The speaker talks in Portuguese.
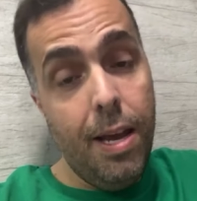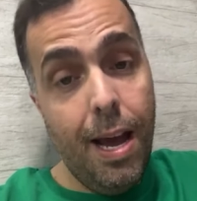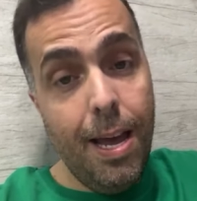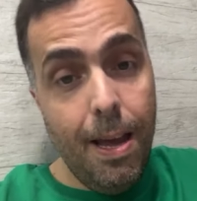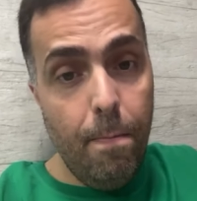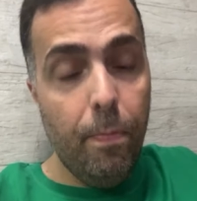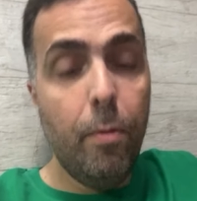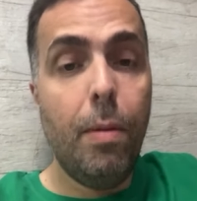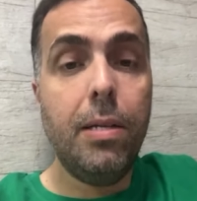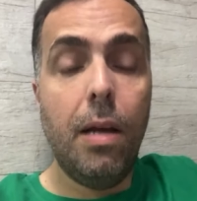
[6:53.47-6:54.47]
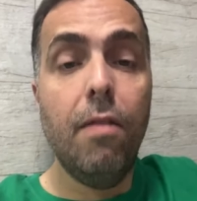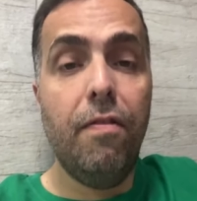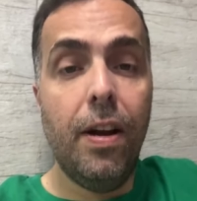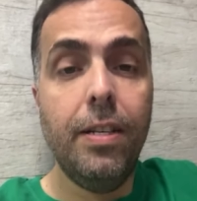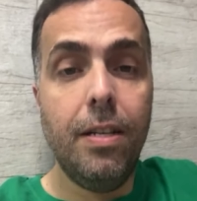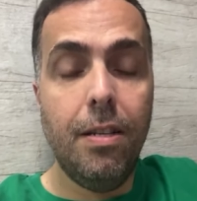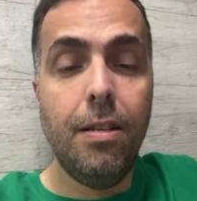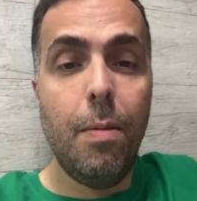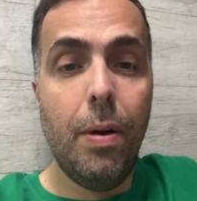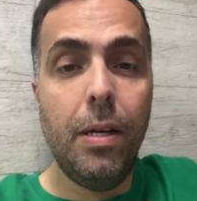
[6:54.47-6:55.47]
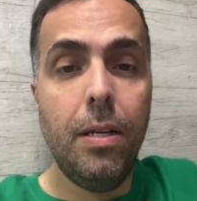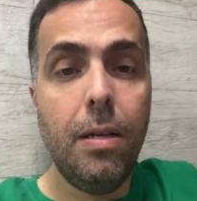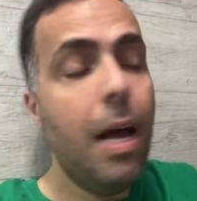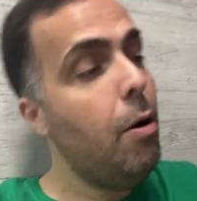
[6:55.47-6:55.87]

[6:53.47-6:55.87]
E aí, o Marcelo Freixo essa semana disse: